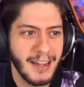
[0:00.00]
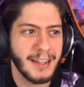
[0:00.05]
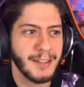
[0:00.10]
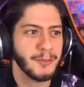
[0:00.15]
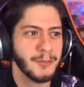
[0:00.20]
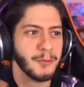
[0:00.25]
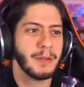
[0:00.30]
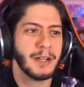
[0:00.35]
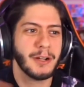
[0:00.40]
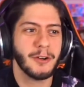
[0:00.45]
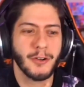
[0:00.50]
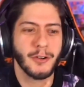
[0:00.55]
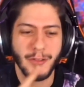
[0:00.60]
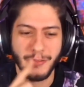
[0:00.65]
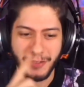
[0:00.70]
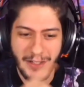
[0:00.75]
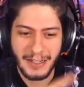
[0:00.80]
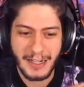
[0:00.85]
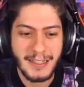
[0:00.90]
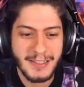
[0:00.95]
che non mi ricordo
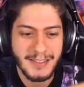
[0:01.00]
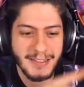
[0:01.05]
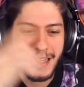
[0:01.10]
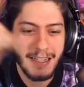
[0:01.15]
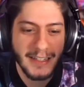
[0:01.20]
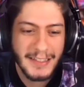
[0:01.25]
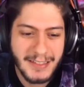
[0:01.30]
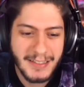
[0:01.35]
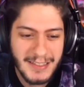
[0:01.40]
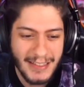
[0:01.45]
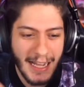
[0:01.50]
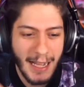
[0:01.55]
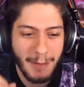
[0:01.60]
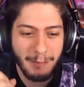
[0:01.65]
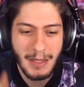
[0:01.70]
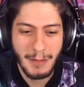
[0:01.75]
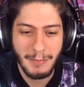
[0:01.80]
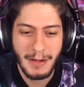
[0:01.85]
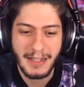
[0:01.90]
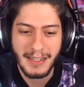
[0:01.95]
fa castelli di
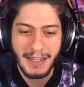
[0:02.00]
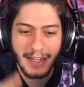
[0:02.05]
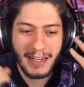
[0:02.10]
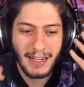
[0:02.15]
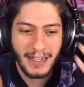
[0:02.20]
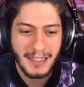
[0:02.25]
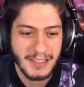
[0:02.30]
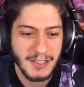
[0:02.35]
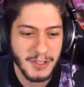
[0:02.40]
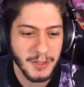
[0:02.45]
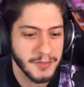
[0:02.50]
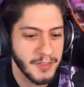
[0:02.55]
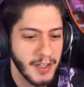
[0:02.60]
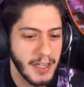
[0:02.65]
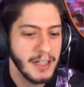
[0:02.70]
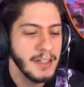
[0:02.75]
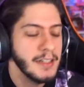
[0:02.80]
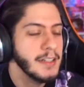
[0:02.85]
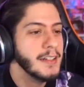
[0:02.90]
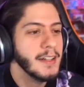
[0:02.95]
sabbia, ma che cazzo
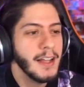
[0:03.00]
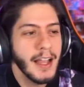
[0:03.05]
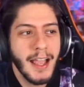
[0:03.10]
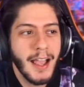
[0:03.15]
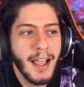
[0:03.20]
fa? E,